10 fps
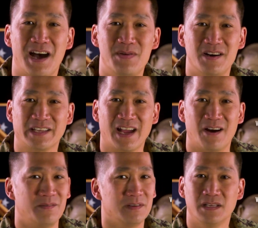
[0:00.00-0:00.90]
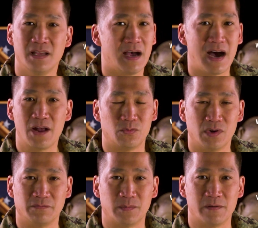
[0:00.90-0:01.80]
I'm Hung Cao. I don't
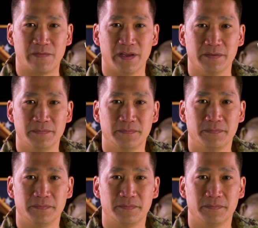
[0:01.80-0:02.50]
run from a fight.